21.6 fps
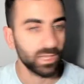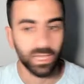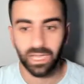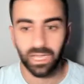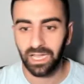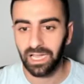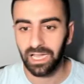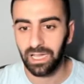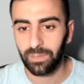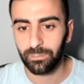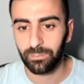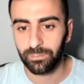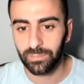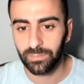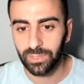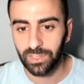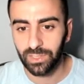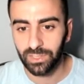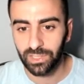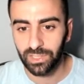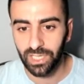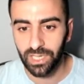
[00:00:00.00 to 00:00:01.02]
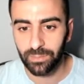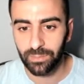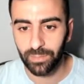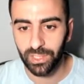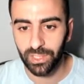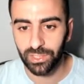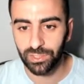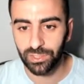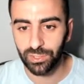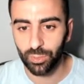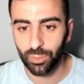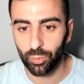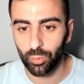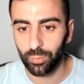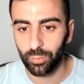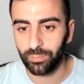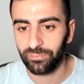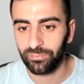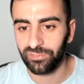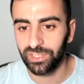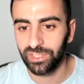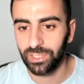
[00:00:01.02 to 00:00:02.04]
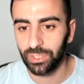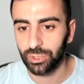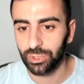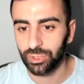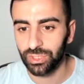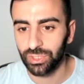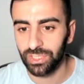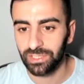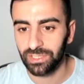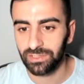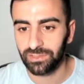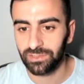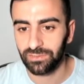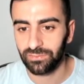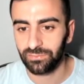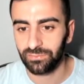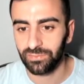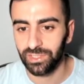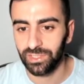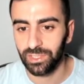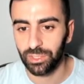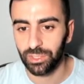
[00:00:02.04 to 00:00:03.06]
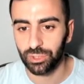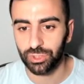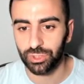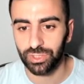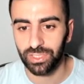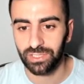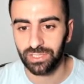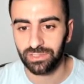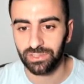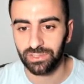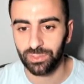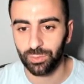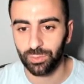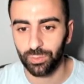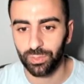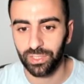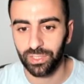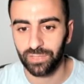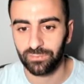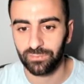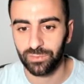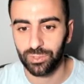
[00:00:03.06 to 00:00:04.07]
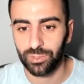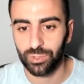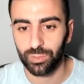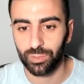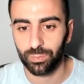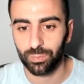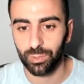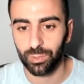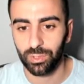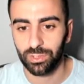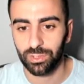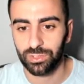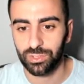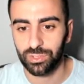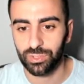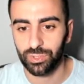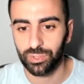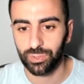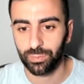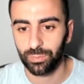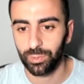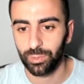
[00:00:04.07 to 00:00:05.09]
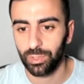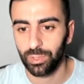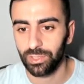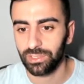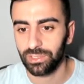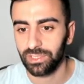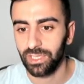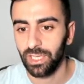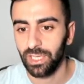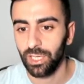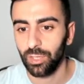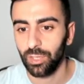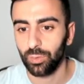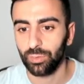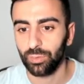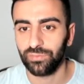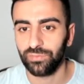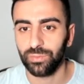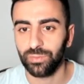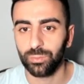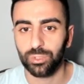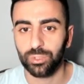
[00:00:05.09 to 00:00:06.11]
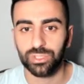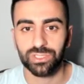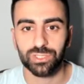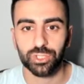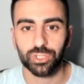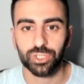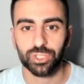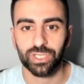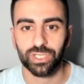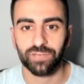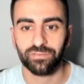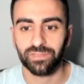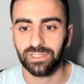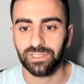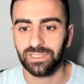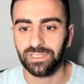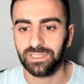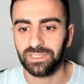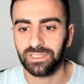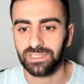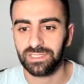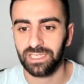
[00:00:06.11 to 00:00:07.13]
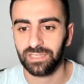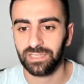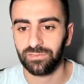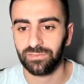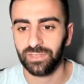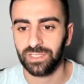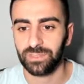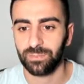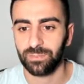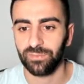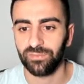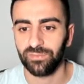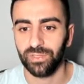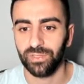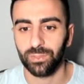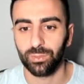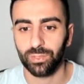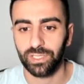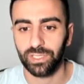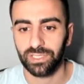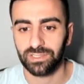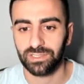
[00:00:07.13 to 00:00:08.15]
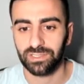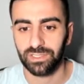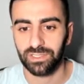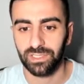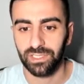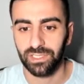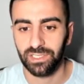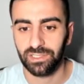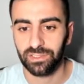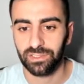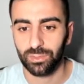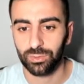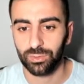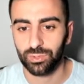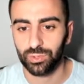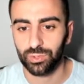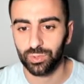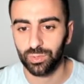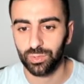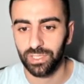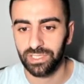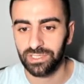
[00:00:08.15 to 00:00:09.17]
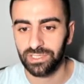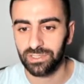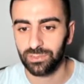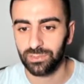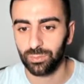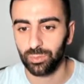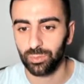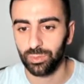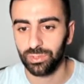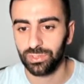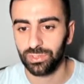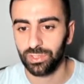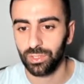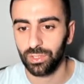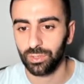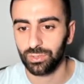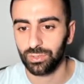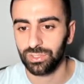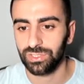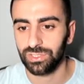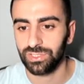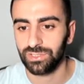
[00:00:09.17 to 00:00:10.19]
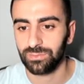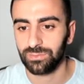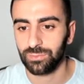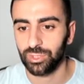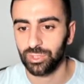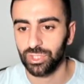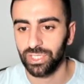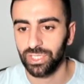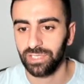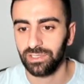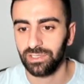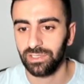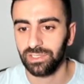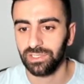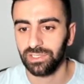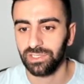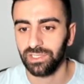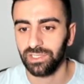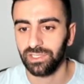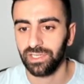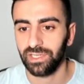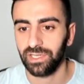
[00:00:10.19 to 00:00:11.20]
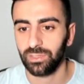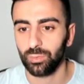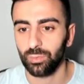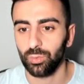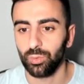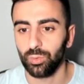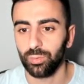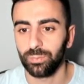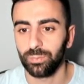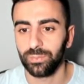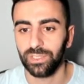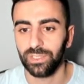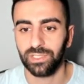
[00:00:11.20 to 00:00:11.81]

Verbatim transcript: haben einmal hier oben Widerstand, Widerstand, hier unten haben wir Support, Support und wir müssen es schaffen, diese Seitwärtsbewegung jetzt hinter uns zu lassen und aus diesem Channel hier nach oben hin